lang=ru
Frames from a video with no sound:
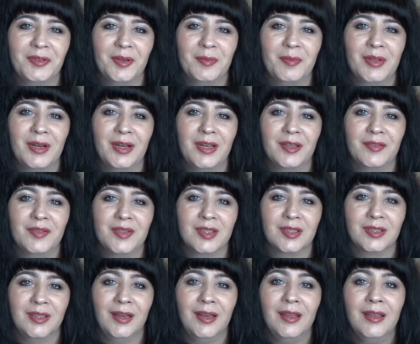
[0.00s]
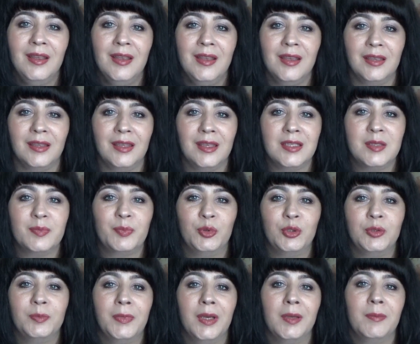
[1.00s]
Faberlic всегда есть
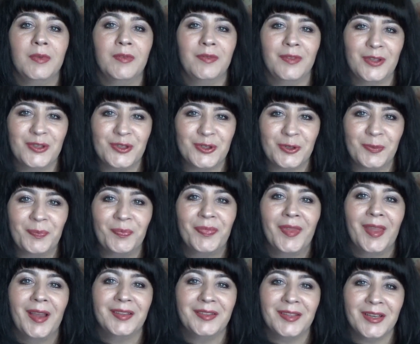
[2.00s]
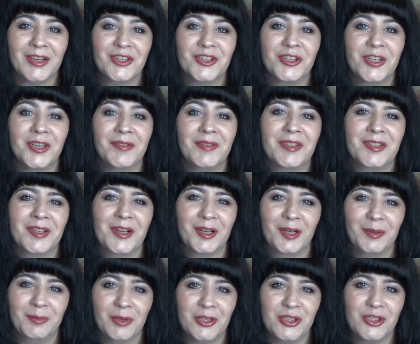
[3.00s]
под моими видео. А также я вас, как
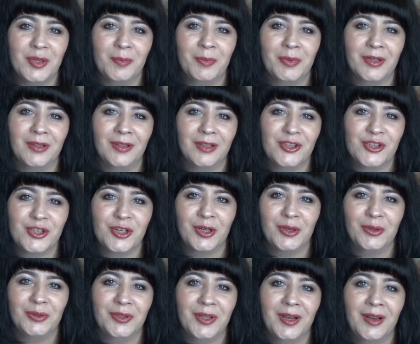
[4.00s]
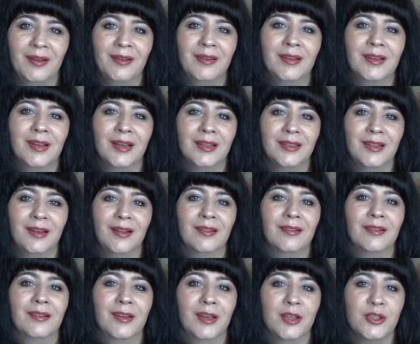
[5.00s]
обычно, приглашаю на
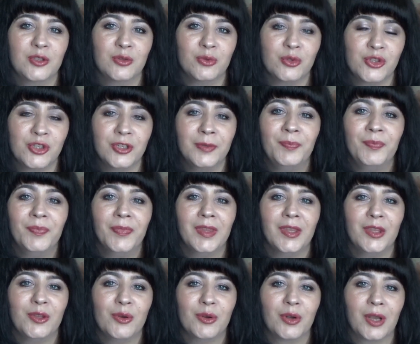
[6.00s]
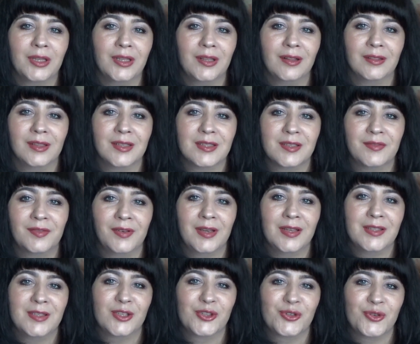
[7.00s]
канал Катюша. Ее канал
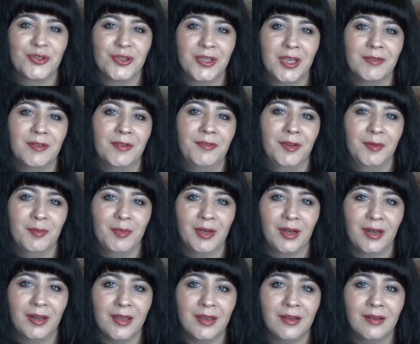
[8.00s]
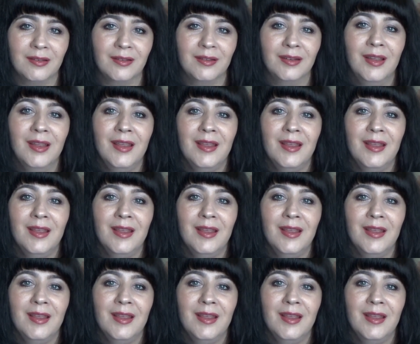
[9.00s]
называется Шутеева Faberlic